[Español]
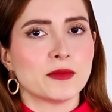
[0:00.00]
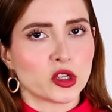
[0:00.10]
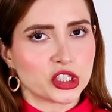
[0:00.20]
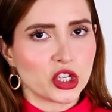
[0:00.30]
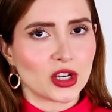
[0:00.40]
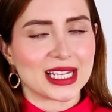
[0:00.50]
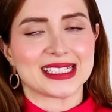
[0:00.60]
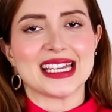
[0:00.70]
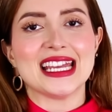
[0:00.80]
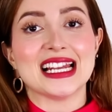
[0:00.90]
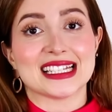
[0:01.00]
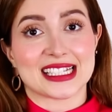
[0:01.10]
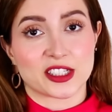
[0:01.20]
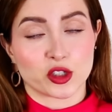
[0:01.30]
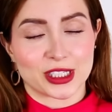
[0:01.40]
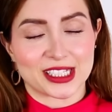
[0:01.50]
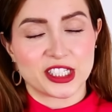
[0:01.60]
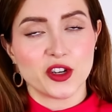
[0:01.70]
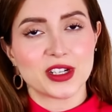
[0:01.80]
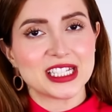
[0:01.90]
emociones y las
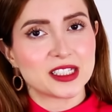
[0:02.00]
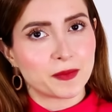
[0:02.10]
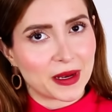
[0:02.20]
asociaciones